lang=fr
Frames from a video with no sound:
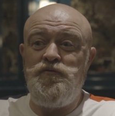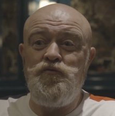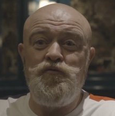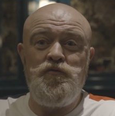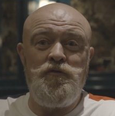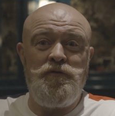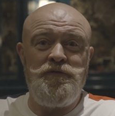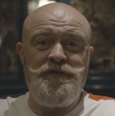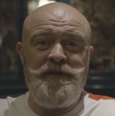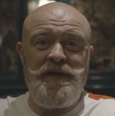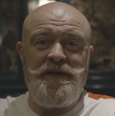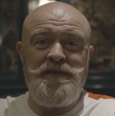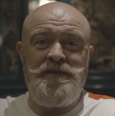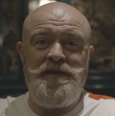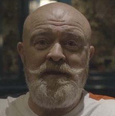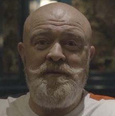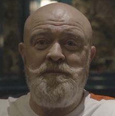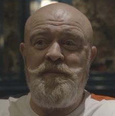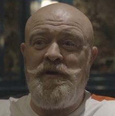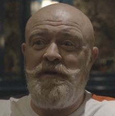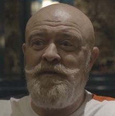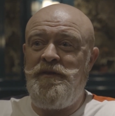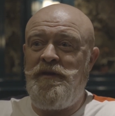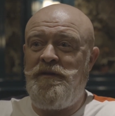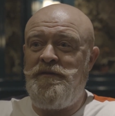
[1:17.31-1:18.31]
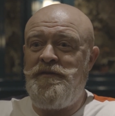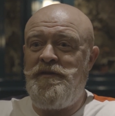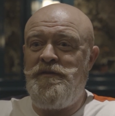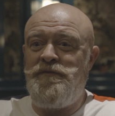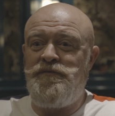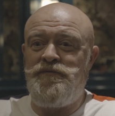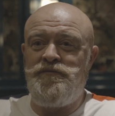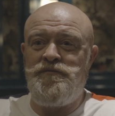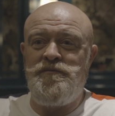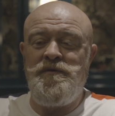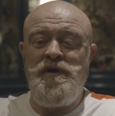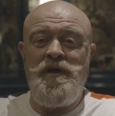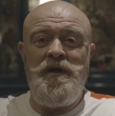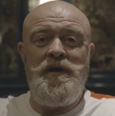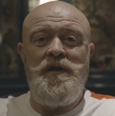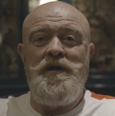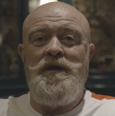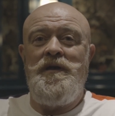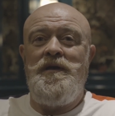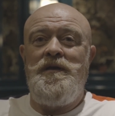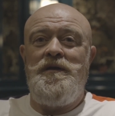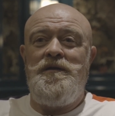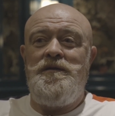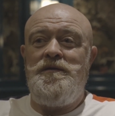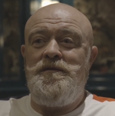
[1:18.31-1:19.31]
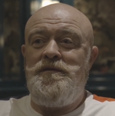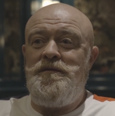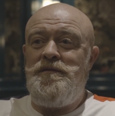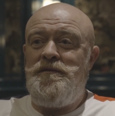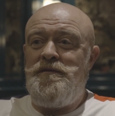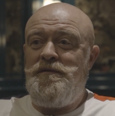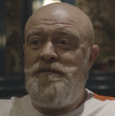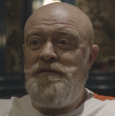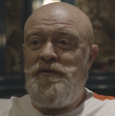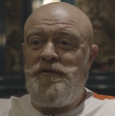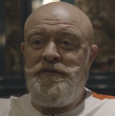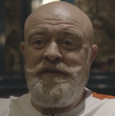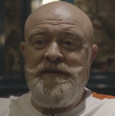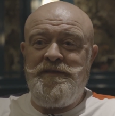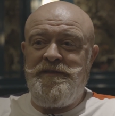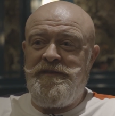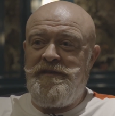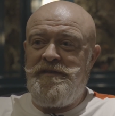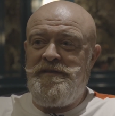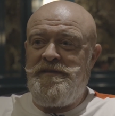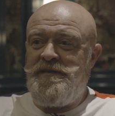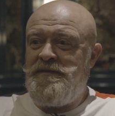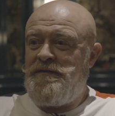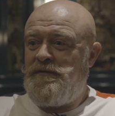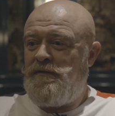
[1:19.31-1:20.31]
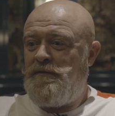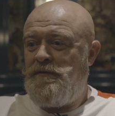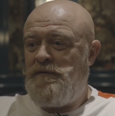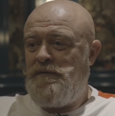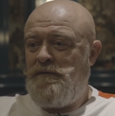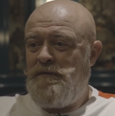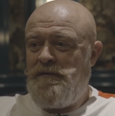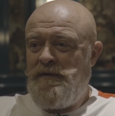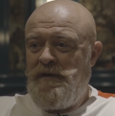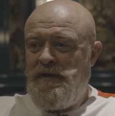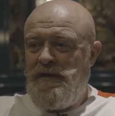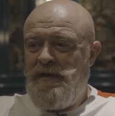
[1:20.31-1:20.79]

nous contacter, prendre rendez-vous euh, lors d'un sinistre, euh,